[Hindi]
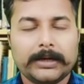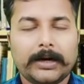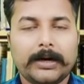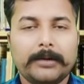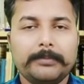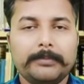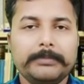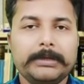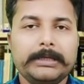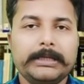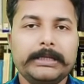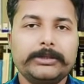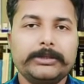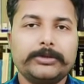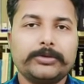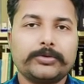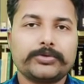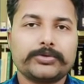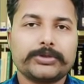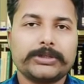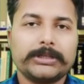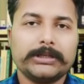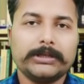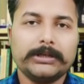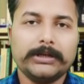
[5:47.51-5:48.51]
अब मिली तो
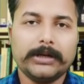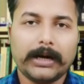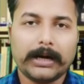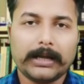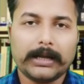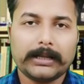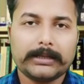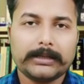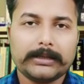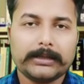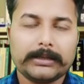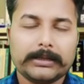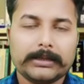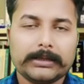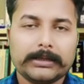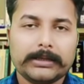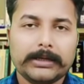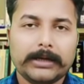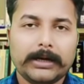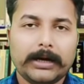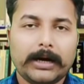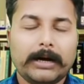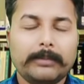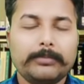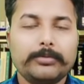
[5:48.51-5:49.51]
उसकी गाल
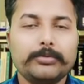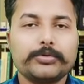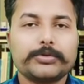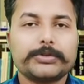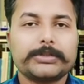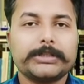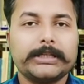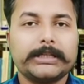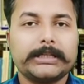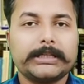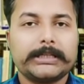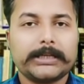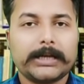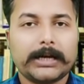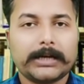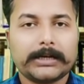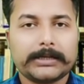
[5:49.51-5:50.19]
अब उसने क्या